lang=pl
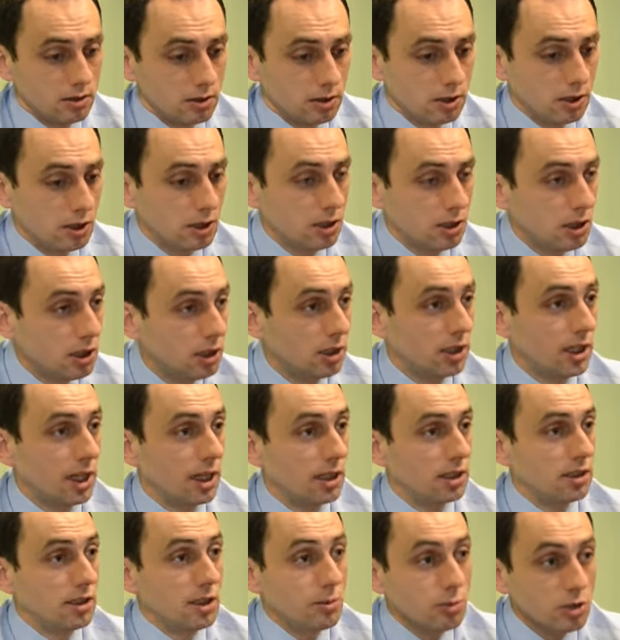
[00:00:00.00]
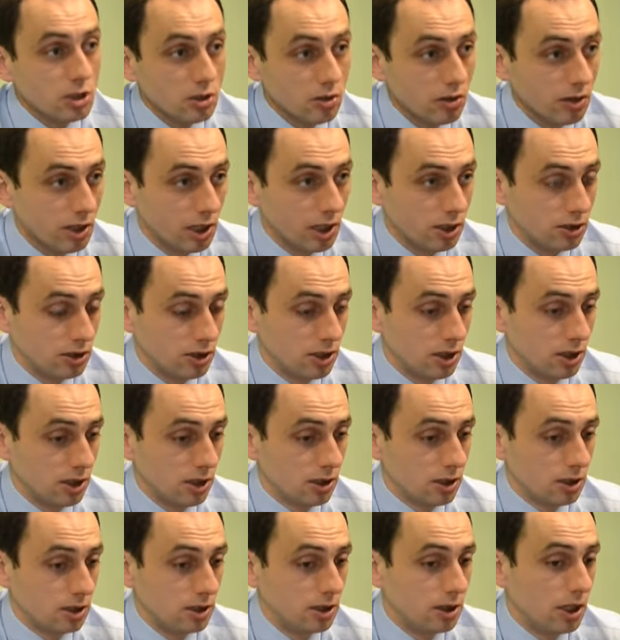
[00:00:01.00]
i, I tyle. I nie przekona się
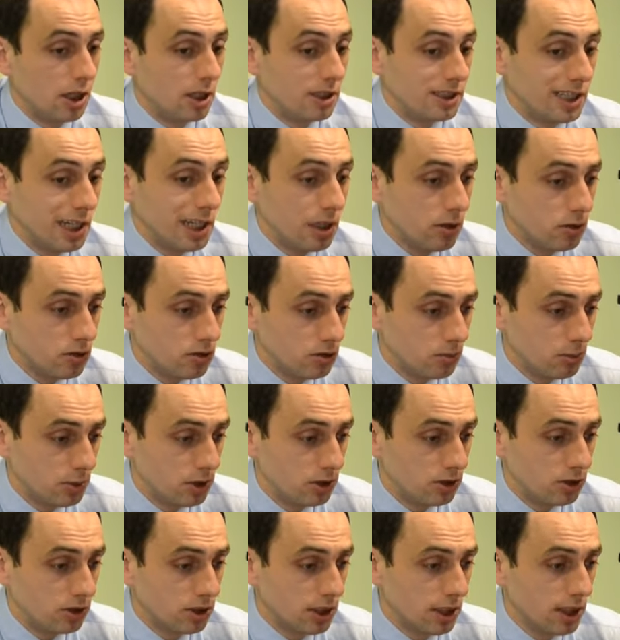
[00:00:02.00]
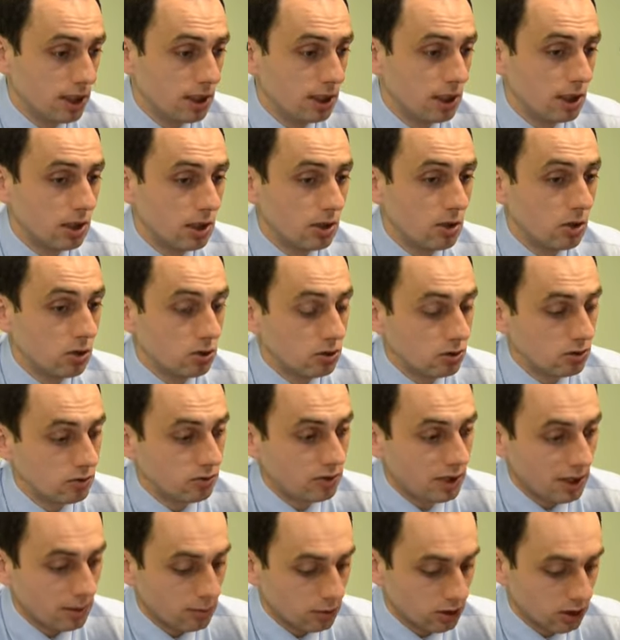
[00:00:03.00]
ich. I ja osobiście, choć
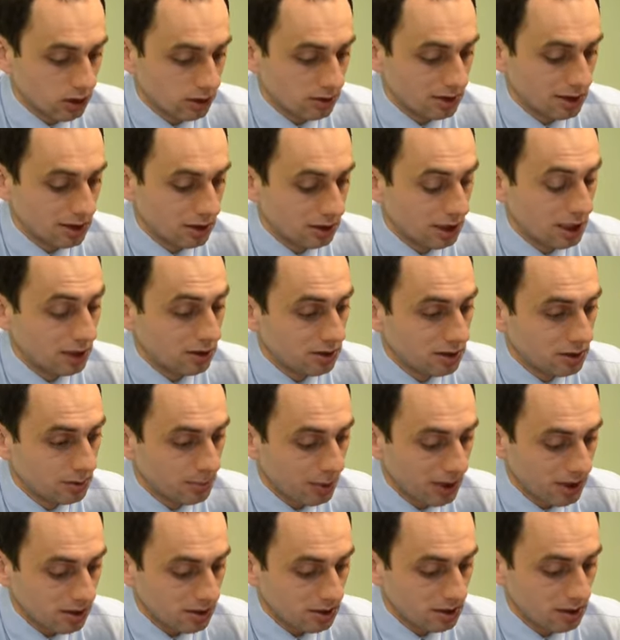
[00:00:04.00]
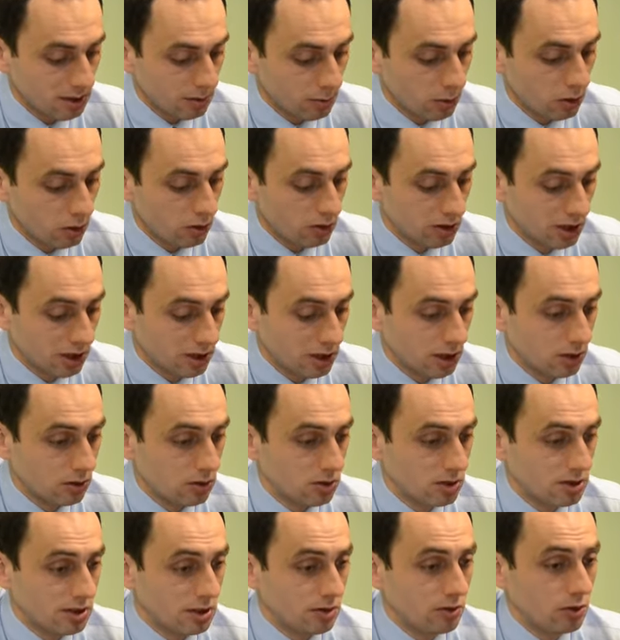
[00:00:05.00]
wiem, że spadł samolot dlatego,
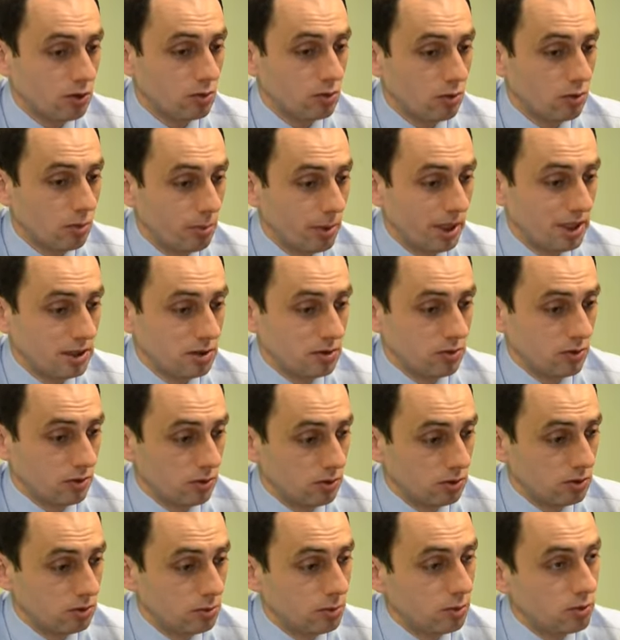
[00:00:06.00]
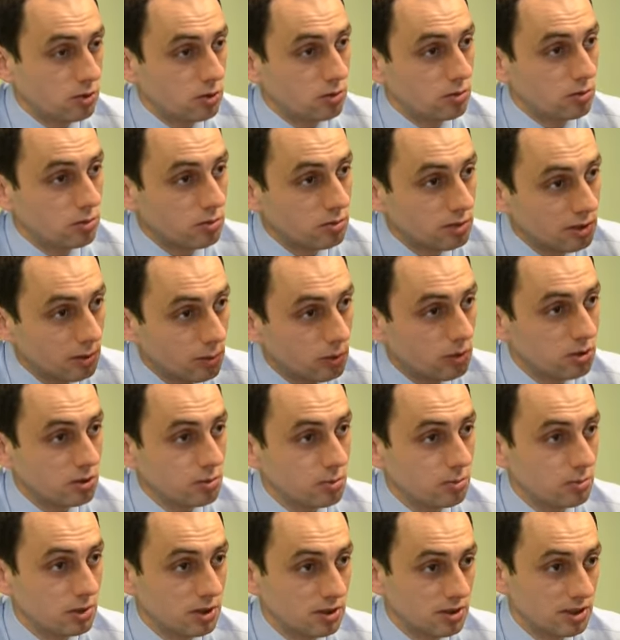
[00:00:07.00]
że zawiodło państwo, że po prostu samolot z
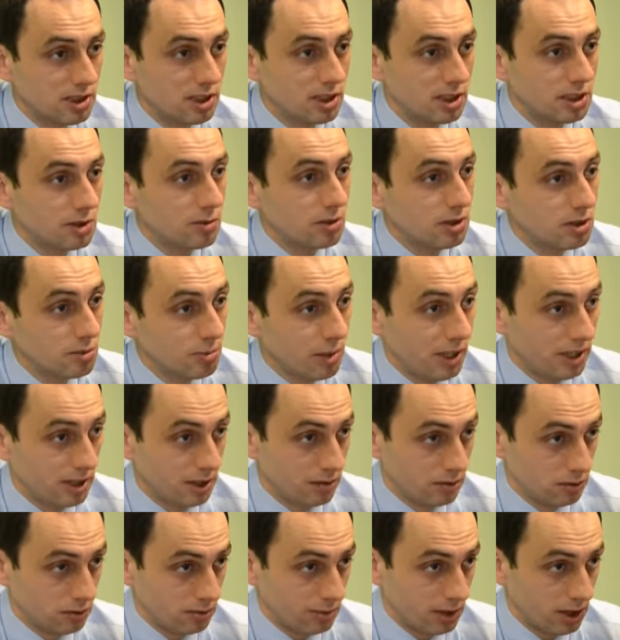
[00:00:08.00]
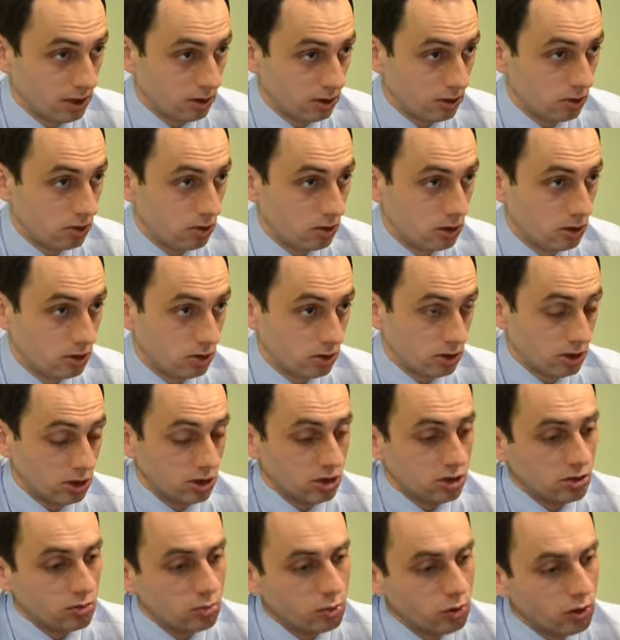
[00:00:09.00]
prezydentem nie spadał w normalnych okolicznościach,
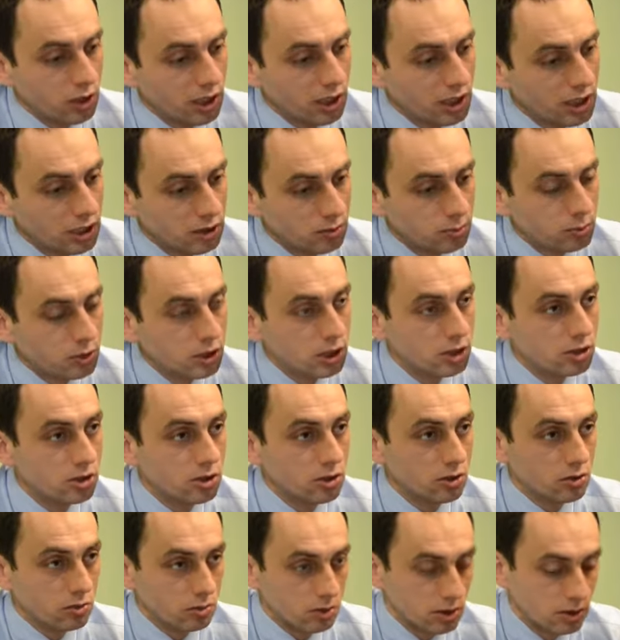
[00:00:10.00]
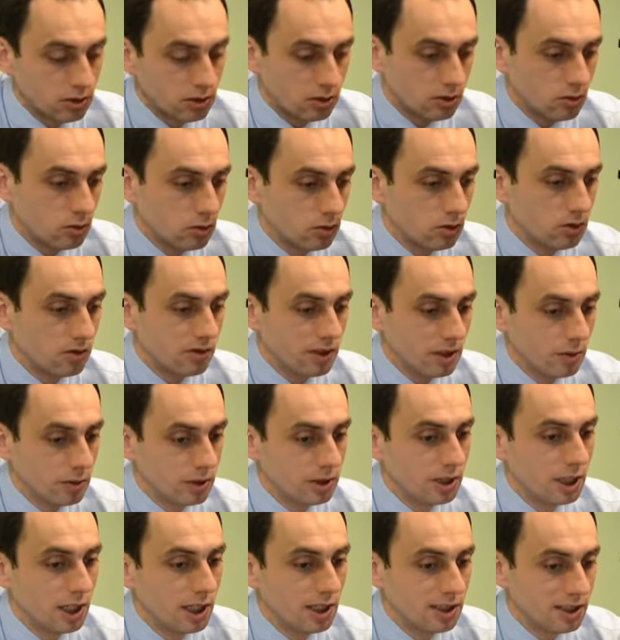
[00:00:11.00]
że to było ileś przyczyn, które
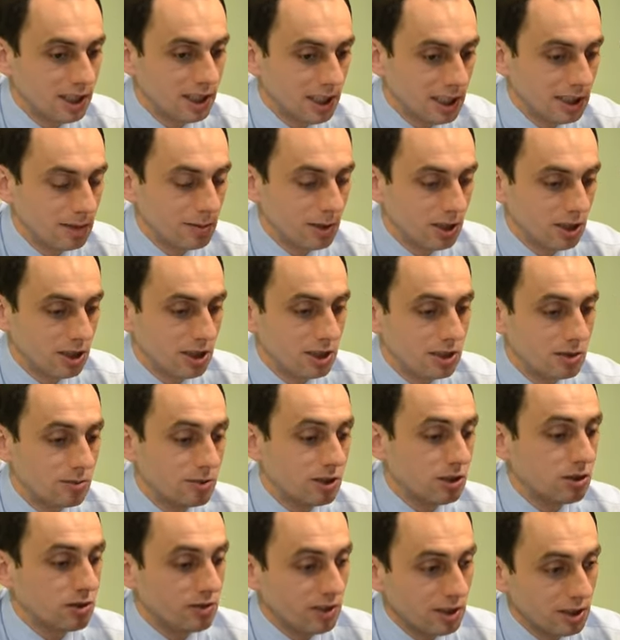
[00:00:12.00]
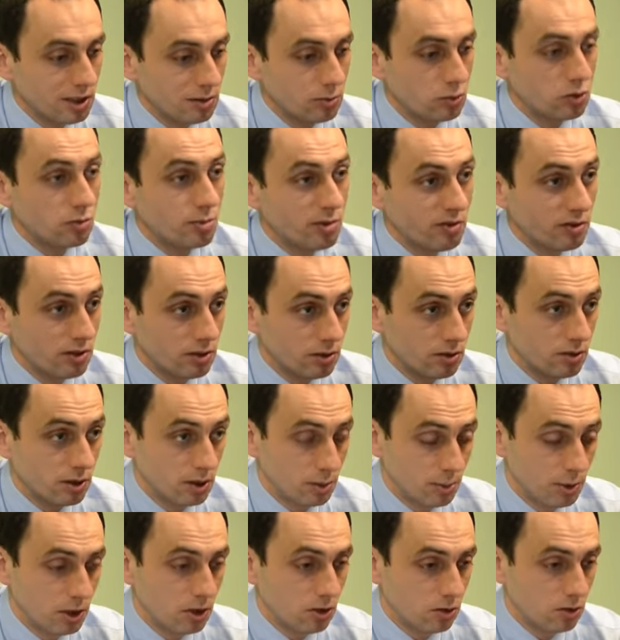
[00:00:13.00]
skutkowały takim, a nie innym zachowaniem już pewnie
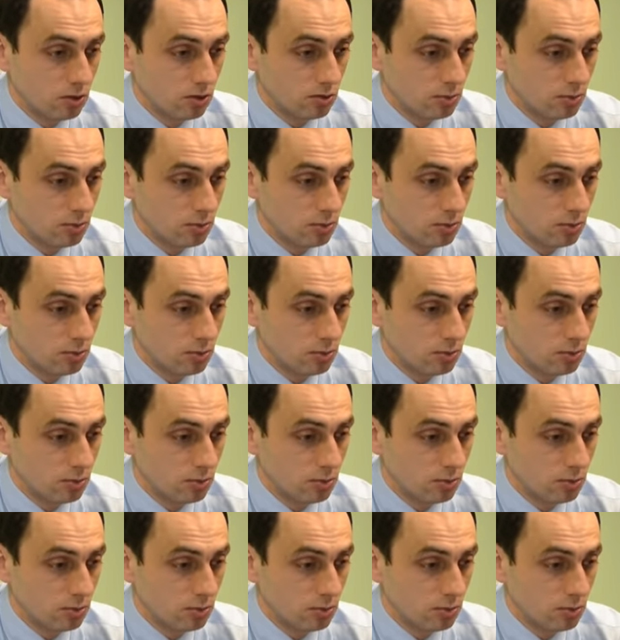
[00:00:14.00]
i pilotów